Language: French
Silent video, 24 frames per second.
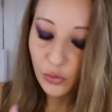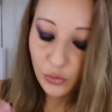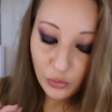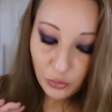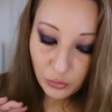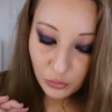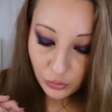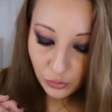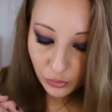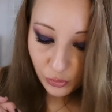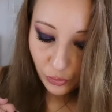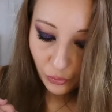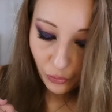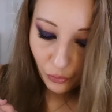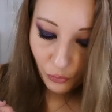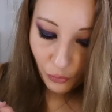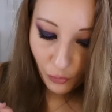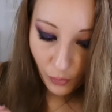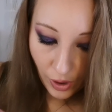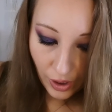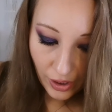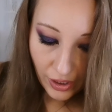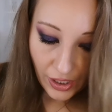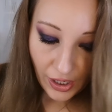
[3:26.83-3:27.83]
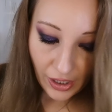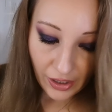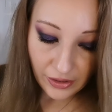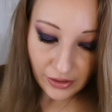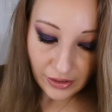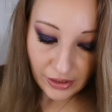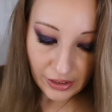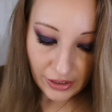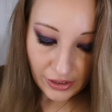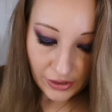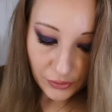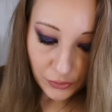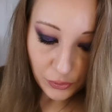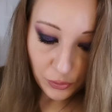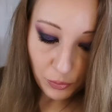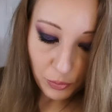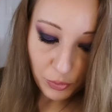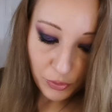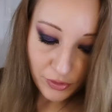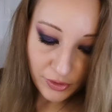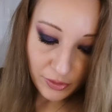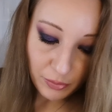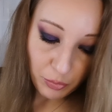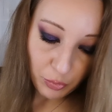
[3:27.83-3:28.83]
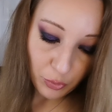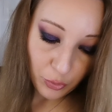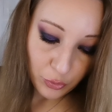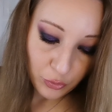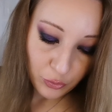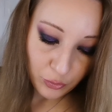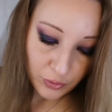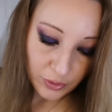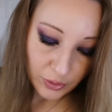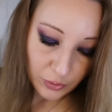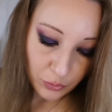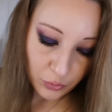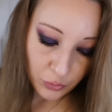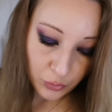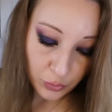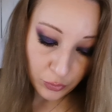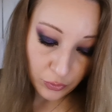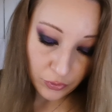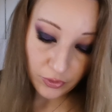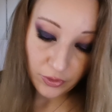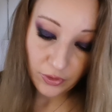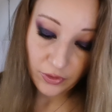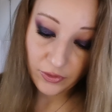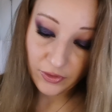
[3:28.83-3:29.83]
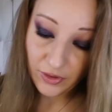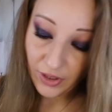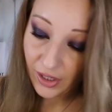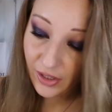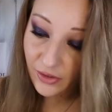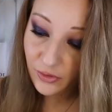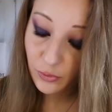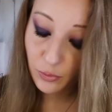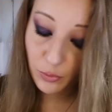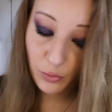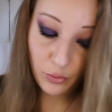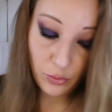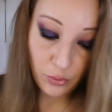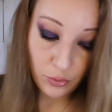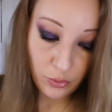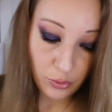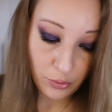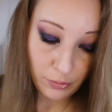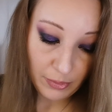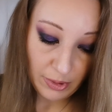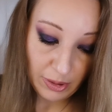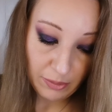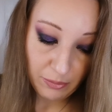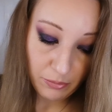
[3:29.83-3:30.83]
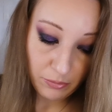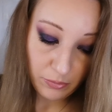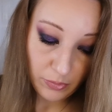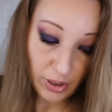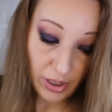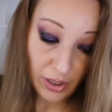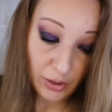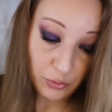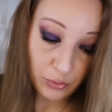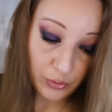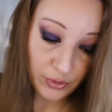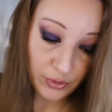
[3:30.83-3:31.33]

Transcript: Donc voilà, ce petit produit coûte 13 euros quand même à